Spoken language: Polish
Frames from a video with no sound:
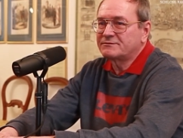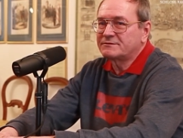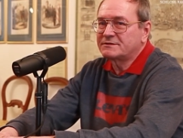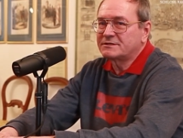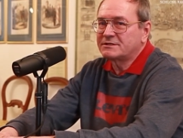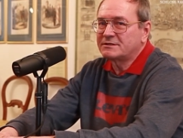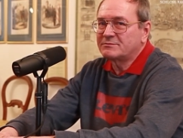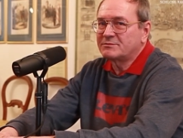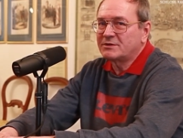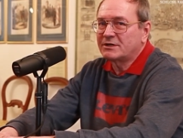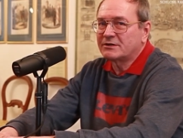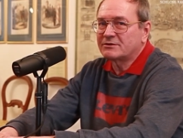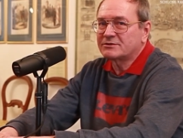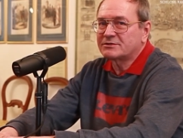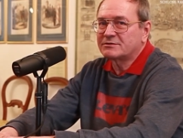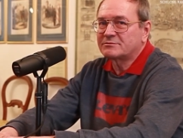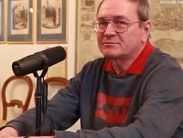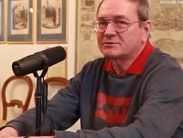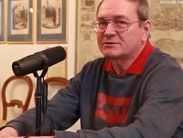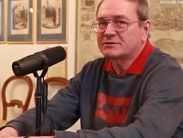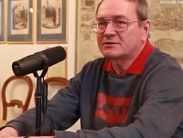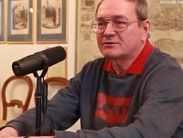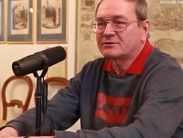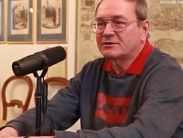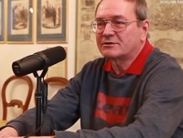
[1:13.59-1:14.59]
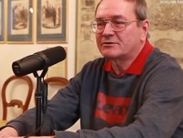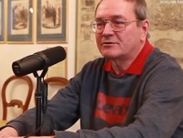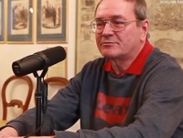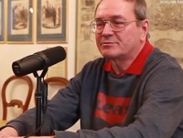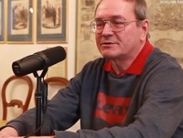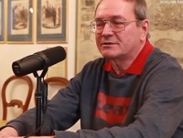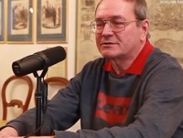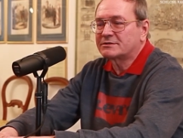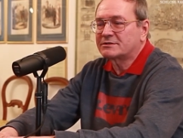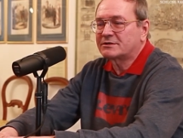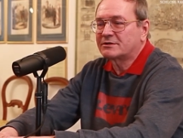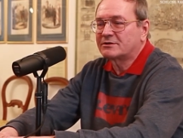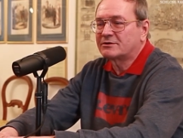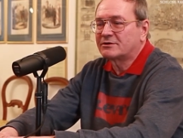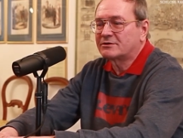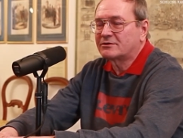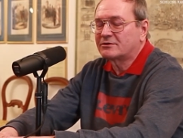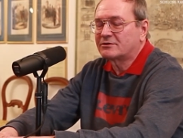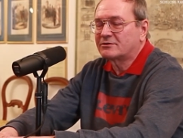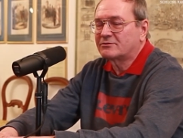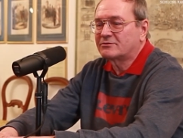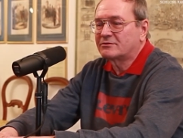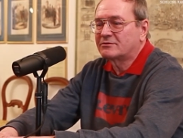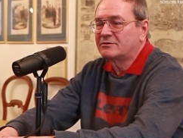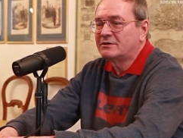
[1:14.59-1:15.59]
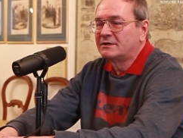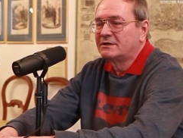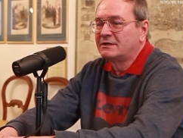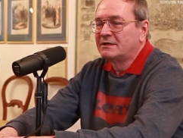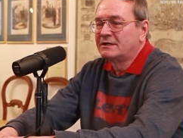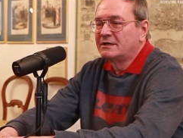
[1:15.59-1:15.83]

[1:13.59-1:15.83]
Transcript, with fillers: w zimie 81 roku